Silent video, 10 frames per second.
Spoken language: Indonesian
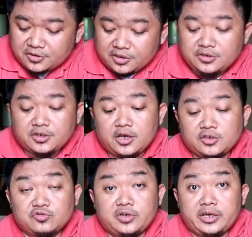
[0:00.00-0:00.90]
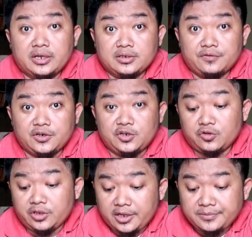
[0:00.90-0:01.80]
jadi saya sudahi aja
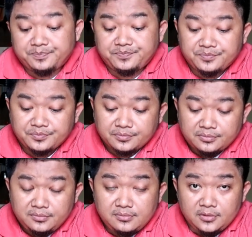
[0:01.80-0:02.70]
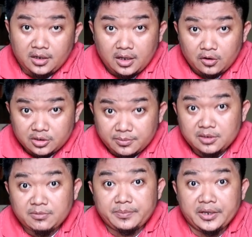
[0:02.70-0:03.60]
videonya kalau
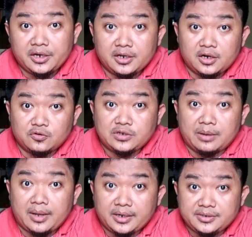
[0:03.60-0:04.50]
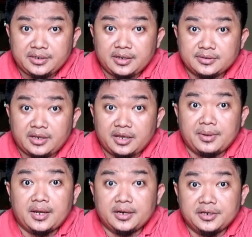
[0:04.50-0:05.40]
teman-teman pengen dengan rujak manis yang
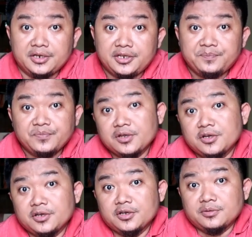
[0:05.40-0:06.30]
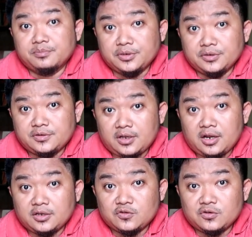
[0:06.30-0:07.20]
saya makan ini bisa
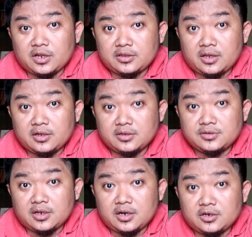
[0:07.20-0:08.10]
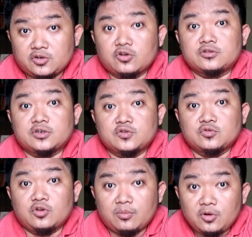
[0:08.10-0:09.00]
langsung datang ke Jalan dokter
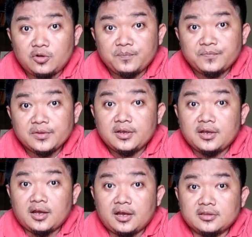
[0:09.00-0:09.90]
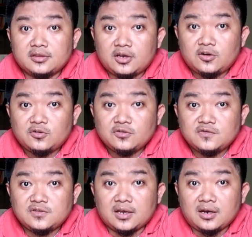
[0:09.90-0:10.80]
Sutomo atau
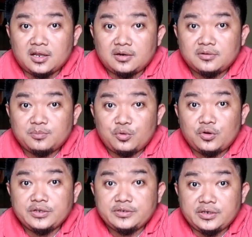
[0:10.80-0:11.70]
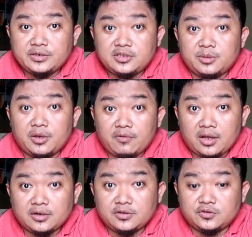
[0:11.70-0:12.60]
Jalan Polisi
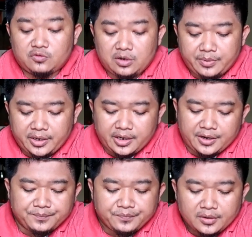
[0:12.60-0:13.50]
Istimewa di Surabaya